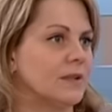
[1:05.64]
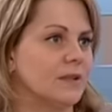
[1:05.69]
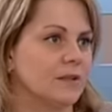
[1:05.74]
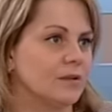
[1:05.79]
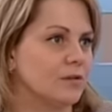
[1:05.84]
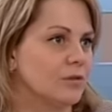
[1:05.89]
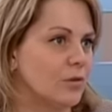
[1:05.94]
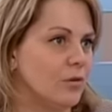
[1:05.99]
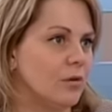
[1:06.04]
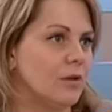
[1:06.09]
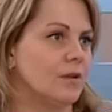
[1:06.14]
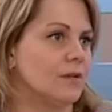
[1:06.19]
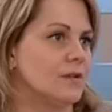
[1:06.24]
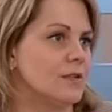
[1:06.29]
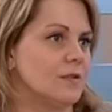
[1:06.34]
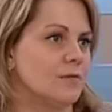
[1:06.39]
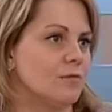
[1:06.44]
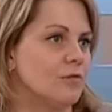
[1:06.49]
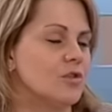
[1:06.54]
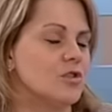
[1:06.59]
контроля, на
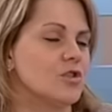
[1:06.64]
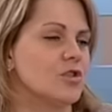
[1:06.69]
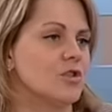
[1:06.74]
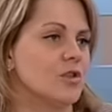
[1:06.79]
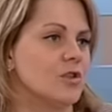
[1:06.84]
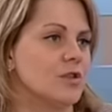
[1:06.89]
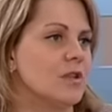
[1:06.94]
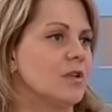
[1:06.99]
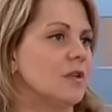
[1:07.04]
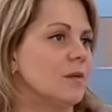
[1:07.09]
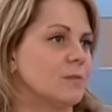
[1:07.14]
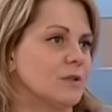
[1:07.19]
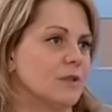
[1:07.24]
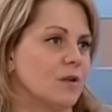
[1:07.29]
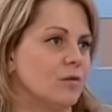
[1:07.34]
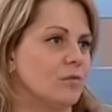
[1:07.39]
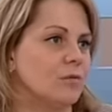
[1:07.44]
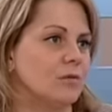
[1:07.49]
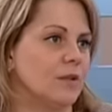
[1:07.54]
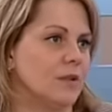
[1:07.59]
сегодняшний день
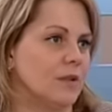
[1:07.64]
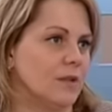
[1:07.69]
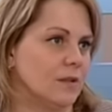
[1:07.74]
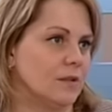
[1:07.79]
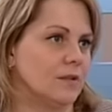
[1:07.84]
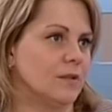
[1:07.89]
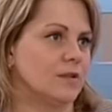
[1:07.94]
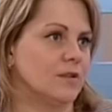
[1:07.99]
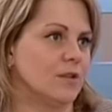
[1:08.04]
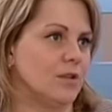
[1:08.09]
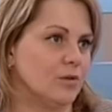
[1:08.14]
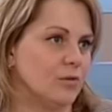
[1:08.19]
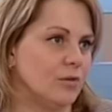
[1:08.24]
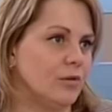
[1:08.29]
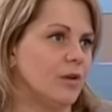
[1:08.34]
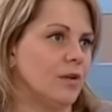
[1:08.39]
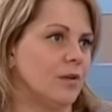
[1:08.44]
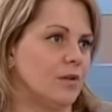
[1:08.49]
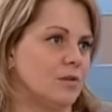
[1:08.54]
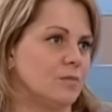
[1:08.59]
абсолютно нет на
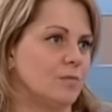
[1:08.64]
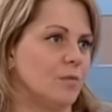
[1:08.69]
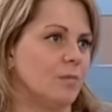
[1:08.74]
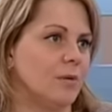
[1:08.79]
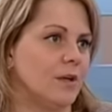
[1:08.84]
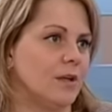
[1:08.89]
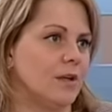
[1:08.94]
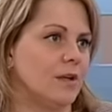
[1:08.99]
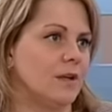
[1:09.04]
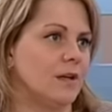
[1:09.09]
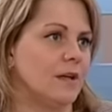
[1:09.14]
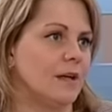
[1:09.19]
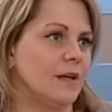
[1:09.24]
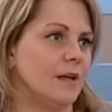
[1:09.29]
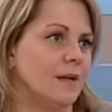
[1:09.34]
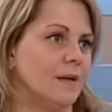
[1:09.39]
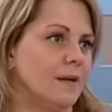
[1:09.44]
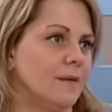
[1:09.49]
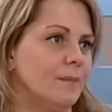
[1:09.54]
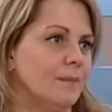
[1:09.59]
территории Республики
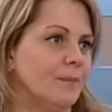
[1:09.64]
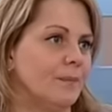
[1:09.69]
Карелия.